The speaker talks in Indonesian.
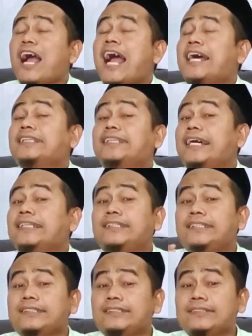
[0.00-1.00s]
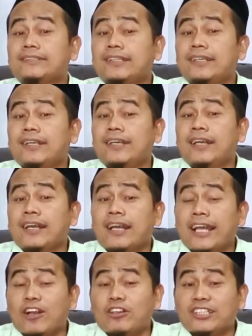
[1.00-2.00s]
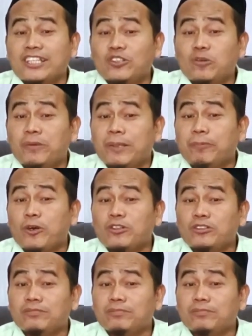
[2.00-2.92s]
adadi nek ngoten niku pripun